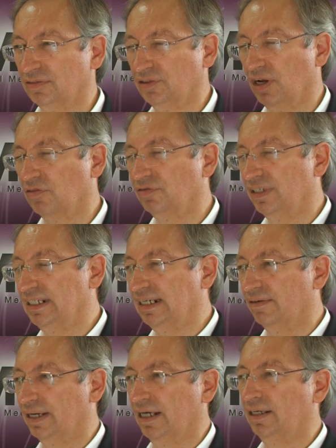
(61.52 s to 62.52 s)
viel
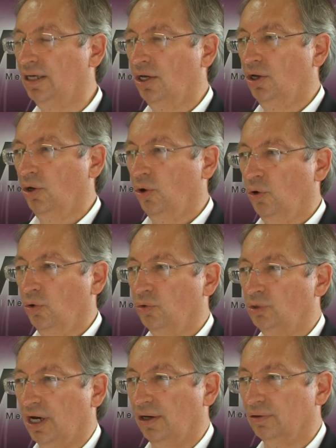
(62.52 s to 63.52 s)
aufwendiger war.
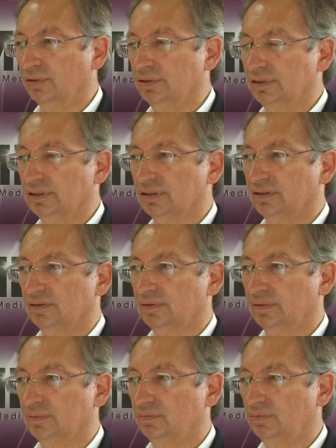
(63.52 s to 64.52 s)
Ja, und äh,
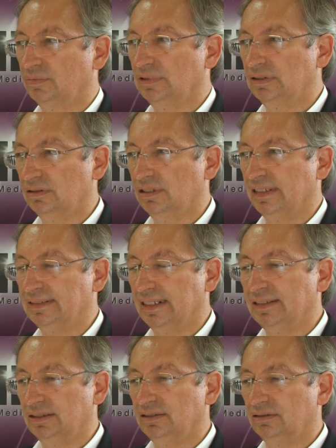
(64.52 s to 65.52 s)

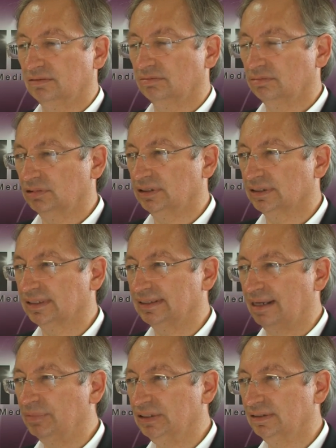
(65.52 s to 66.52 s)
letztendlich äh, das
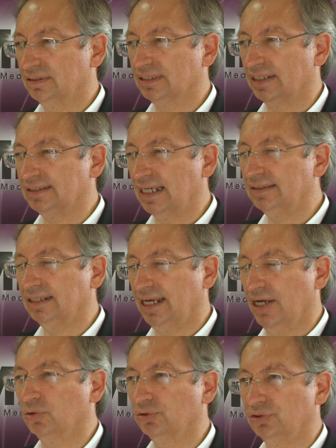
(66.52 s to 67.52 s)
gesamte, das gesamte
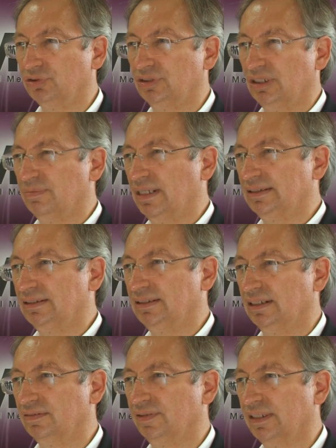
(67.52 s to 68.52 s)
Ökosystem hat sich
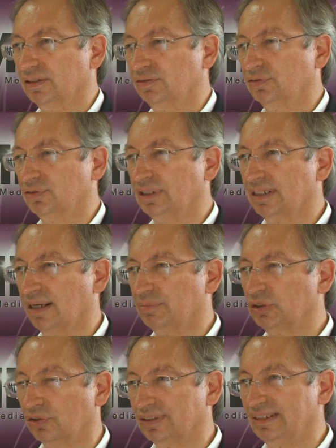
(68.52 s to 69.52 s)
entwickelt. Früher gab
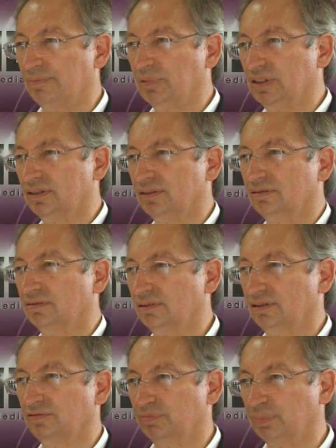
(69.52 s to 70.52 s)
es Konzepte
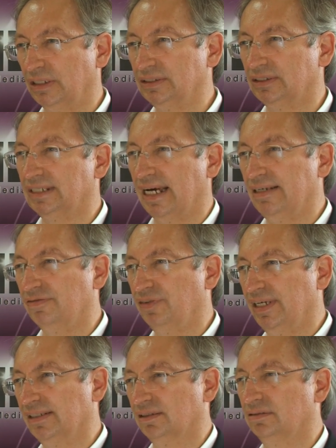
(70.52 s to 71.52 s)
und manche Teile
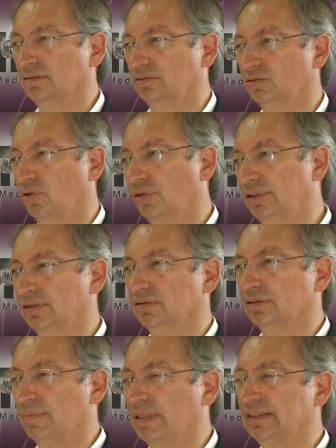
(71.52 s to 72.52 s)
fehlten und heute
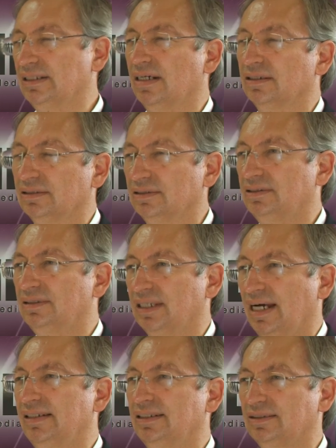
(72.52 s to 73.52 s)
kann man sagen, dass die
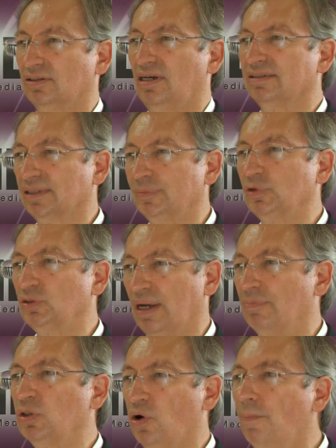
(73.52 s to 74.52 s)
Teile jetzt so langsam
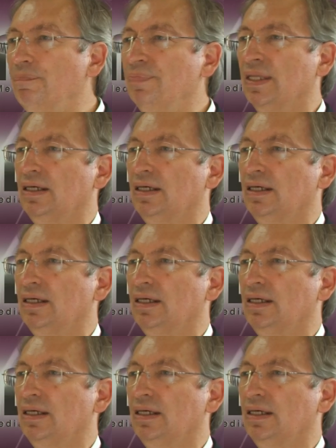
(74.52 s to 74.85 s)
zusammenkommen